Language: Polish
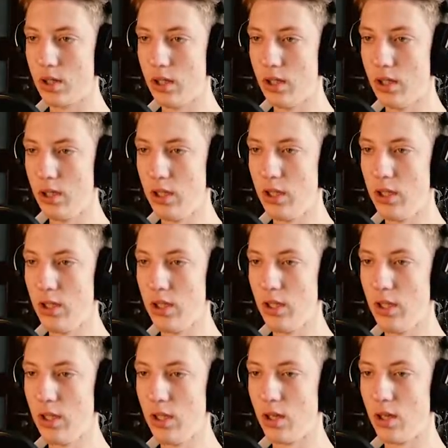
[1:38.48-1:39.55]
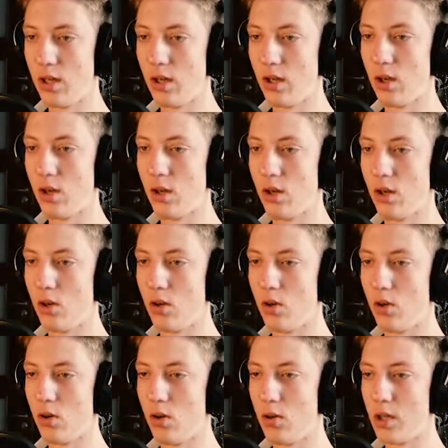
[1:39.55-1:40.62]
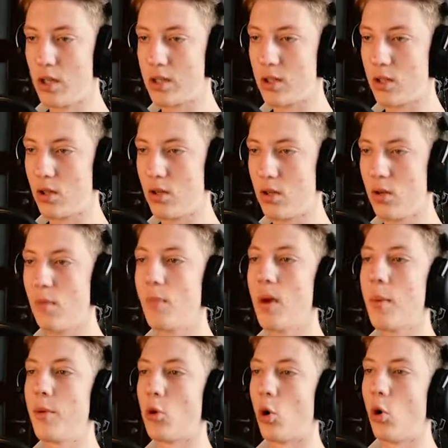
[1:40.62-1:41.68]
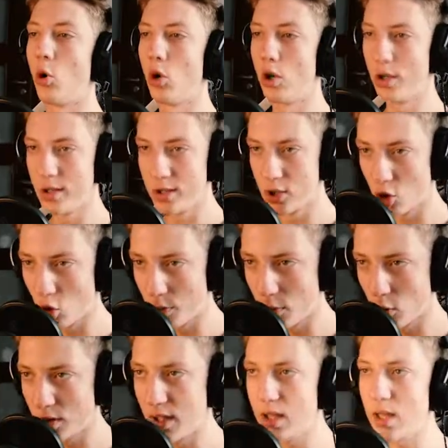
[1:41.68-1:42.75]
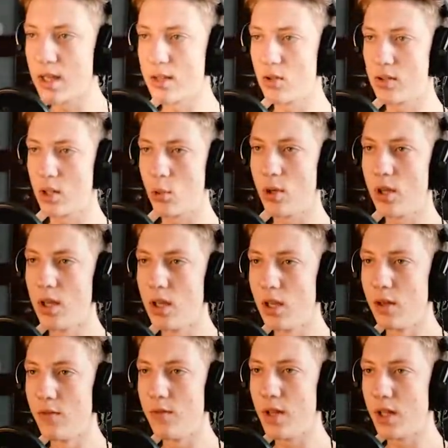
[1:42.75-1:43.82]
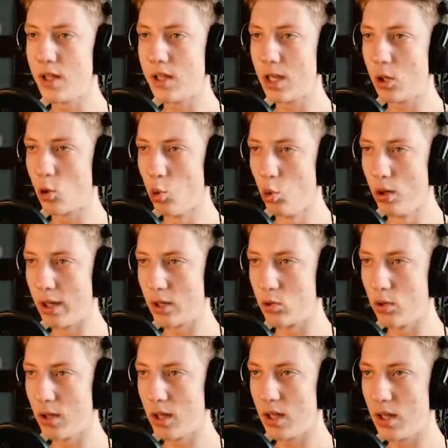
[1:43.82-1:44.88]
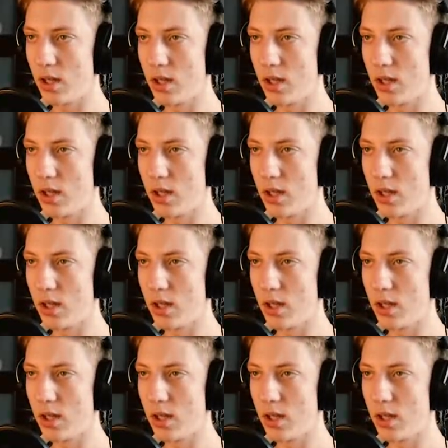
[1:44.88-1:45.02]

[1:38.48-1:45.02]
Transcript: I... Jest. Mamy to. Zrobione. Teraz zostały wielkie kule, które...